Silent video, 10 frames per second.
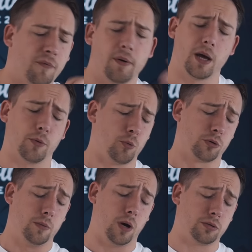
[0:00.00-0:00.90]
Enfin madame,
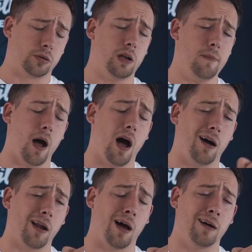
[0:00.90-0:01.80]
remontez-moi ce
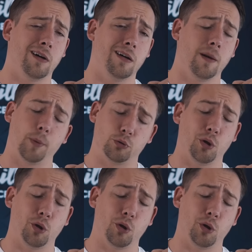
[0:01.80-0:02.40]
slibard là, hein, un peu de